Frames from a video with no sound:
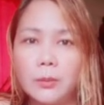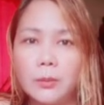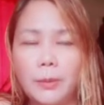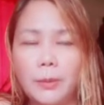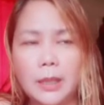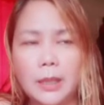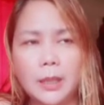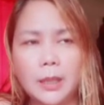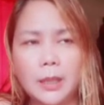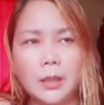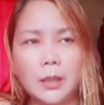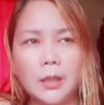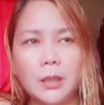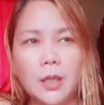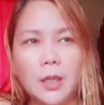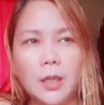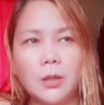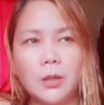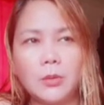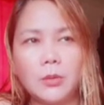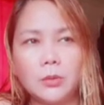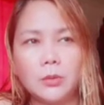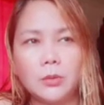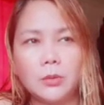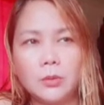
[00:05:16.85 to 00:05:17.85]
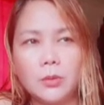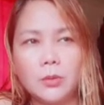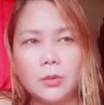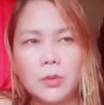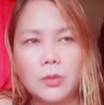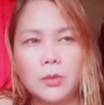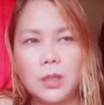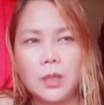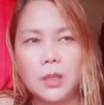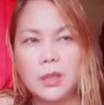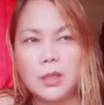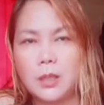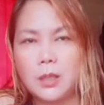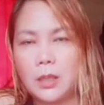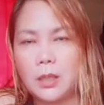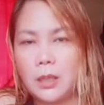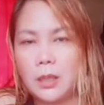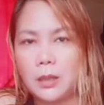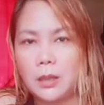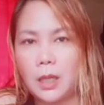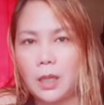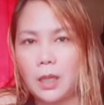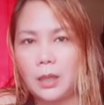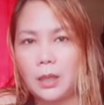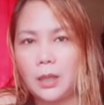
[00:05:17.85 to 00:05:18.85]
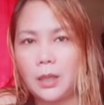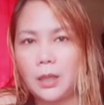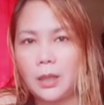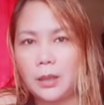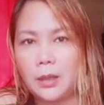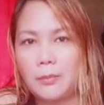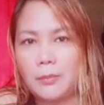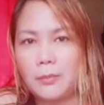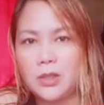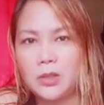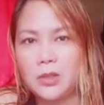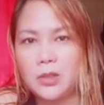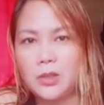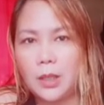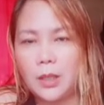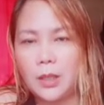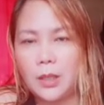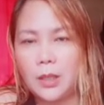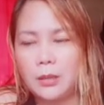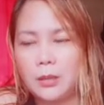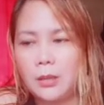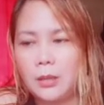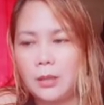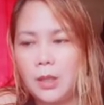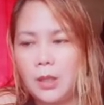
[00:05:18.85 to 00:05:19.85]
Parang, kung tutuusin, salita ka lang naman dyan.